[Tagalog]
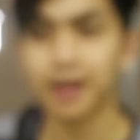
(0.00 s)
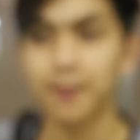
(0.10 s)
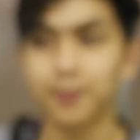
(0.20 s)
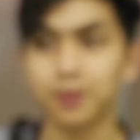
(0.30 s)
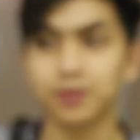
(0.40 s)

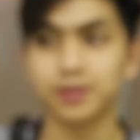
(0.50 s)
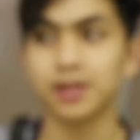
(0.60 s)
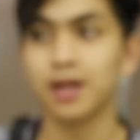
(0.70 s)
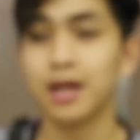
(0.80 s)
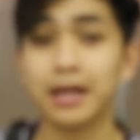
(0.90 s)
Tapos
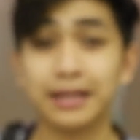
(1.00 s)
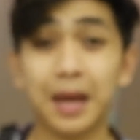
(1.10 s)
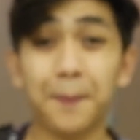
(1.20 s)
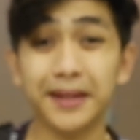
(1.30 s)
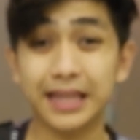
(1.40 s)

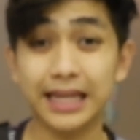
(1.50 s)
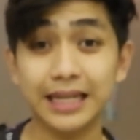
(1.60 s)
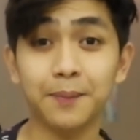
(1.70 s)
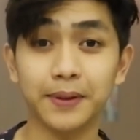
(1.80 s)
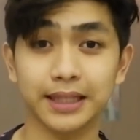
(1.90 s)
dapat
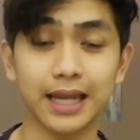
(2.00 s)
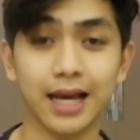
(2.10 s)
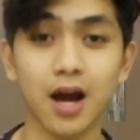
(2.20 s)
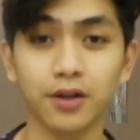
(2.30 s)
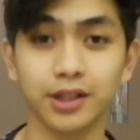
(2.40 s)
kanina pa
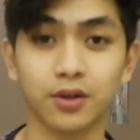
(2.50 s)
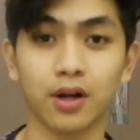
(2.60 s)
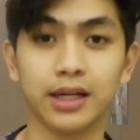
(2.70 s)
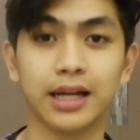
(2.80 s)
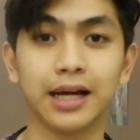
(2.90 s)
talaga ako dito
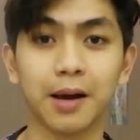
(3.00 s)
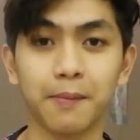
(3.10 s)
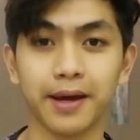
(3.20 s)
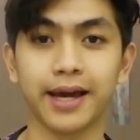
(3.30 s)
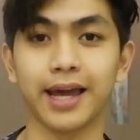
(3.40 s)
kaninang
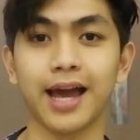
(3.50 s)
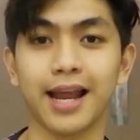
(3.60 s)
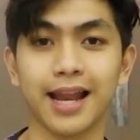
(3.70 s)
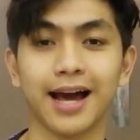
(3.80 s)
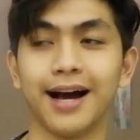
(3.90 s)
gabi, kaya
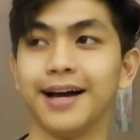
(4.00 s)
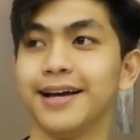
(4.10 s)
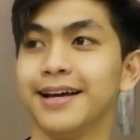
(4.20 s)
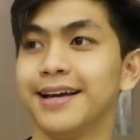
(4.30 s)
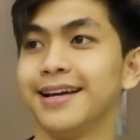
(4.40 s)
lang,
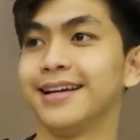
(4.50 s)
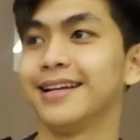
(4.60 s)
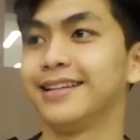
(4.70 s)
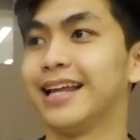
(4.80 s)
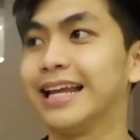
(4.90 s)

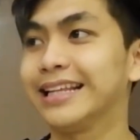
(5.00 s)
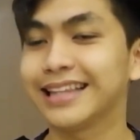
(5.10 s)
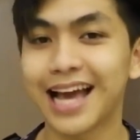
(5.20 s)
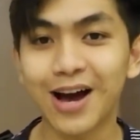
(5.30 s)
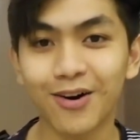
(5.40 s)
na-late
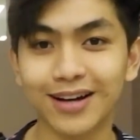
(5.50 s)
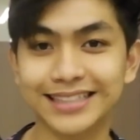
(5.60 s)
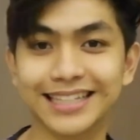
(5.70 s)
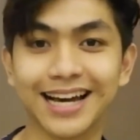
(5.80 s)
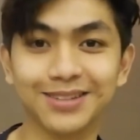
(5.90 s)
na ako
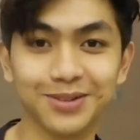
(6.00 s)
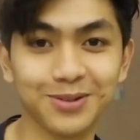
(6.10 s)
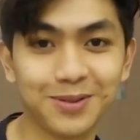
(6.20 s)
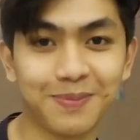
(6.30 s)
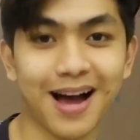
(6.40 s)
kasi
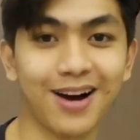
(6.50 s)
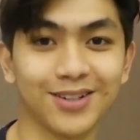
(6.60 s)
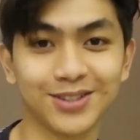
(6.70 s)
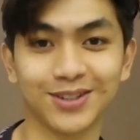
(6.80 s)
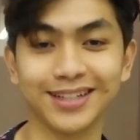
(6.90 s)
nakatulog pa ako.
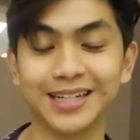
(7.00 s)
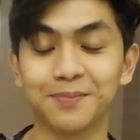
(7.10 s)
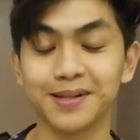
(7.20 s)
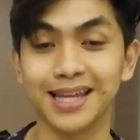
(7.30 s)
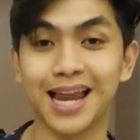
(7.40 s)
So kanina
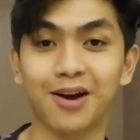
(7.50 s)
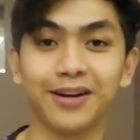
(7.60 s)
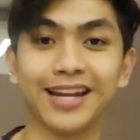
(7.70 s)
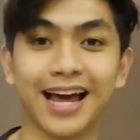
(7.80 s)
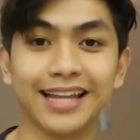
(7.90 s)
pa nila ako
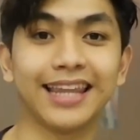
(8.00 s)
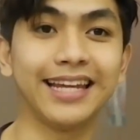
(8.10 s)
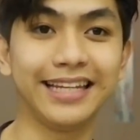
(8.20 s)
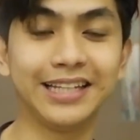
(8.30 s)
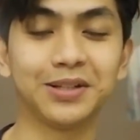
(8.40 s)

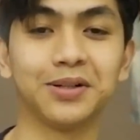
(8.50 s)
inaantay dito.